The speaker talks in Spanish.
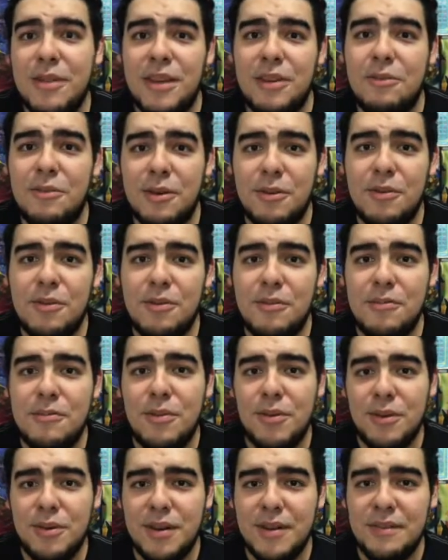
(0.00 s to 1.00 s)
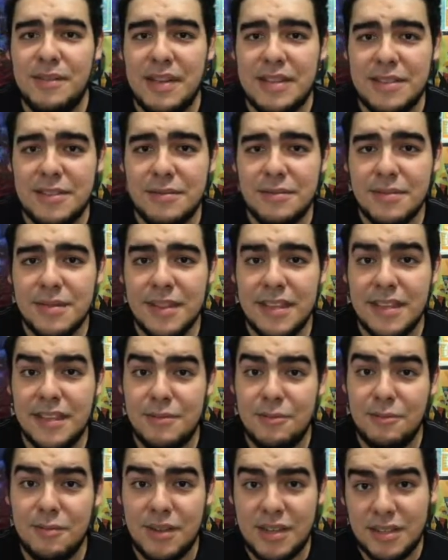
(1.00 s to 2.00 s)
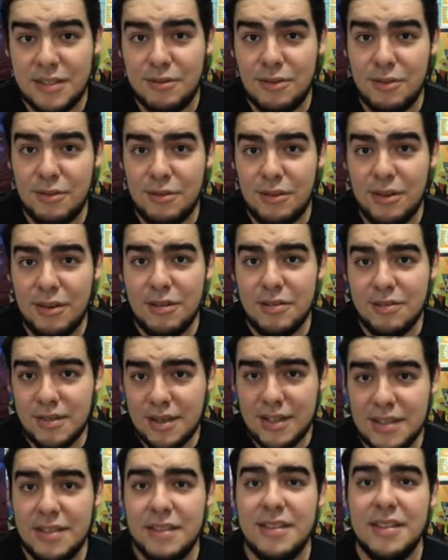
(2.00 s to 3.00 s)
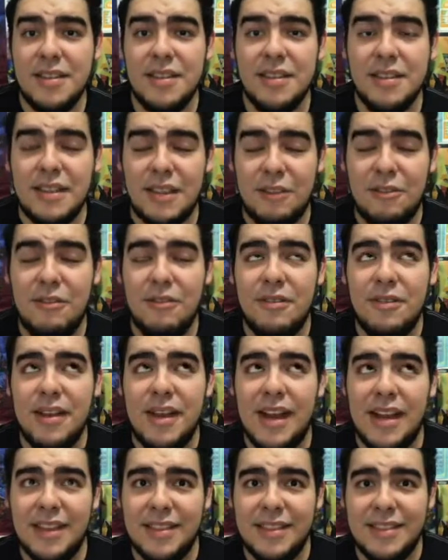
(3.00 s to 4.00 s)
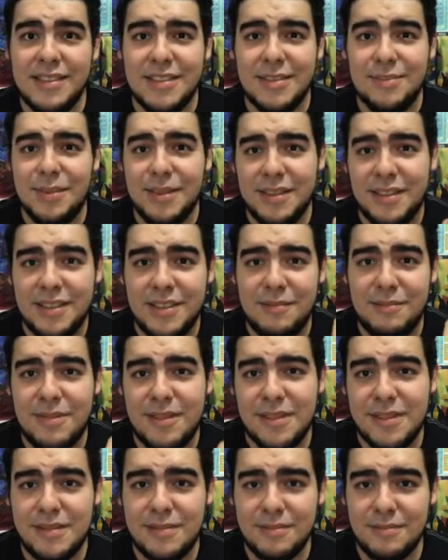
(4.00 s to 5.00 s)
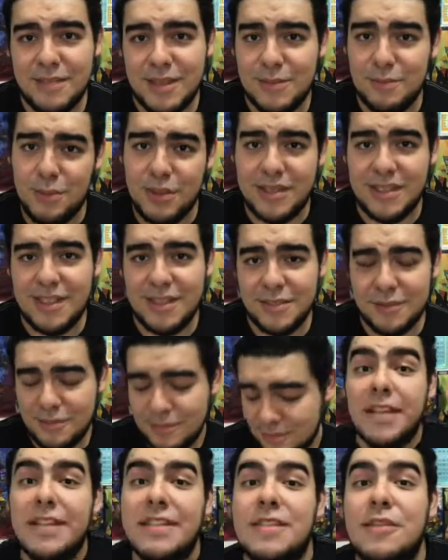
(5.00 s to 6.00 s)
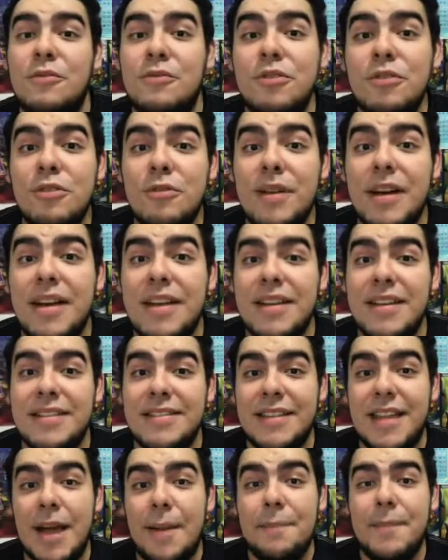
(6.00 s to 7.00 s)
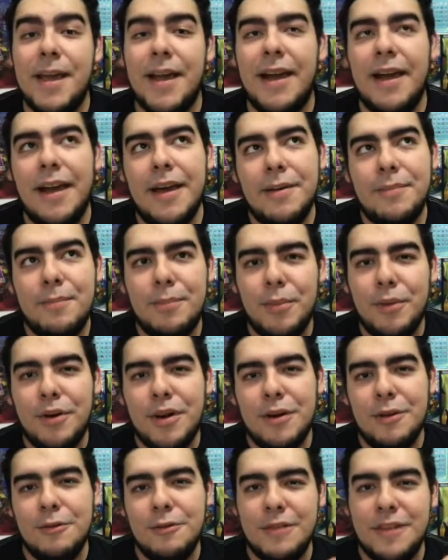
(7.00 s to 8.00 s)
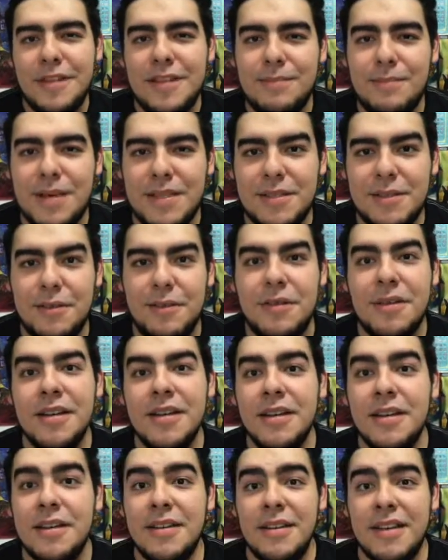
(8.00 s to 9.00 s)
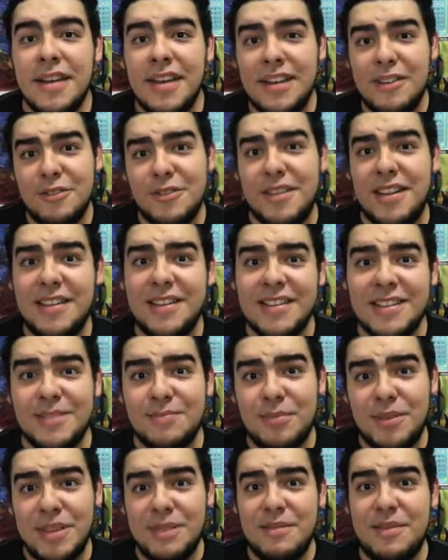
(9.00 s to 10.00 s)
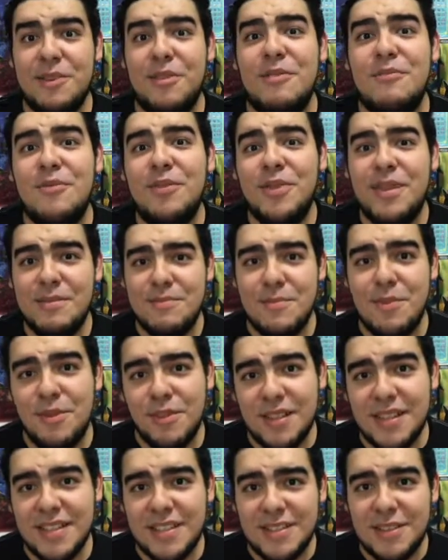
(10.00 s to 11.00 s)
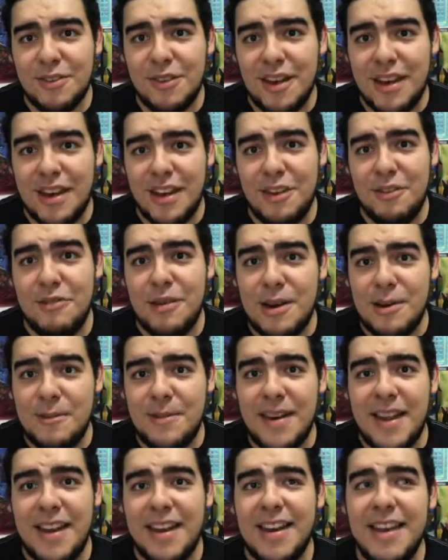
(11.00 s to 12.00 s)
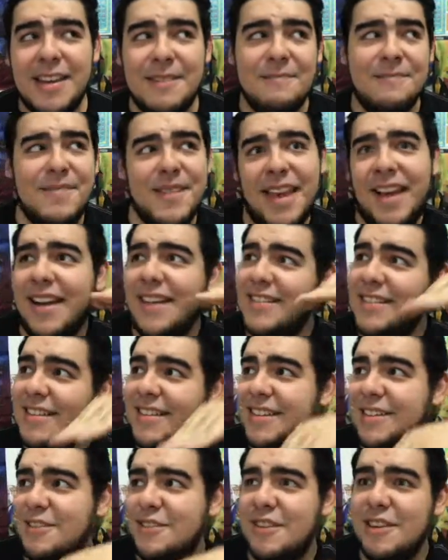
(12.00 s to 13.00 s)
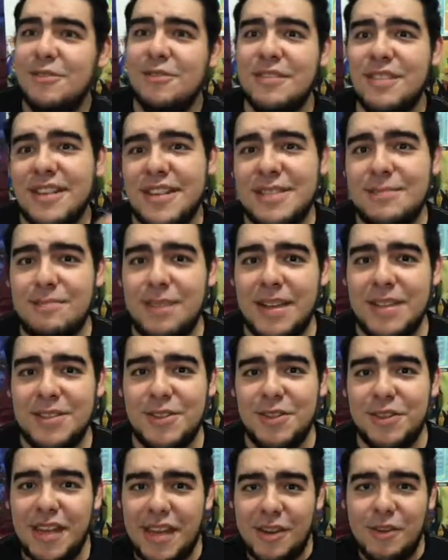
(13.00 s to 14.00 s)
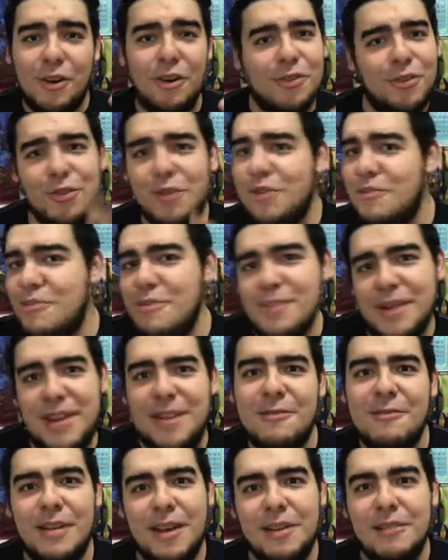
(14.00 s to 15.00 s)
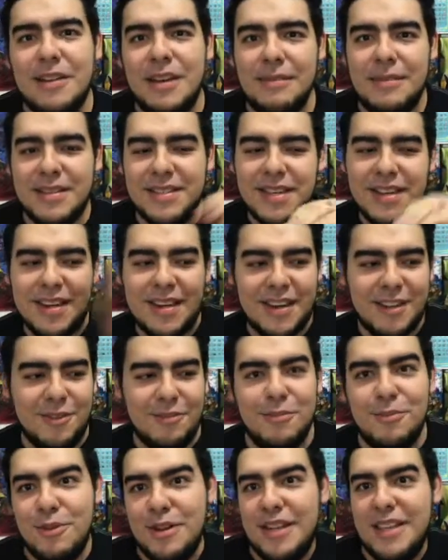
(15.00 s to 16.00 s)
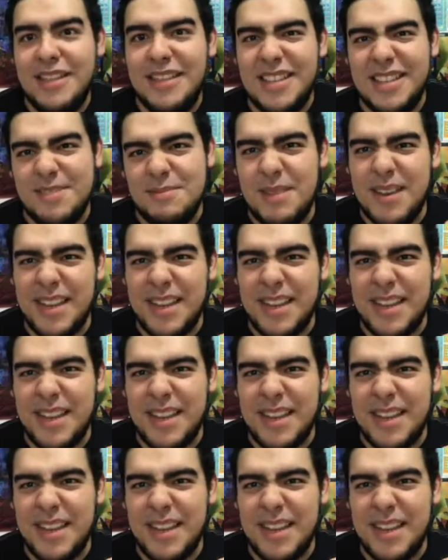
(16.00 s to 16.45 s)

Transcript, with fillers: minijuego un poco nefasto, que te aburras luego luego, así que tengo altas expectativas después de eso. En segundo lugar está viajar por el ultraespacio. En los talleres se puede ver cómo te montas a Solgaleo o a Lunala y viajas alrededor del ultraespacio y hay otro como minijuego que vas agarrando bolitas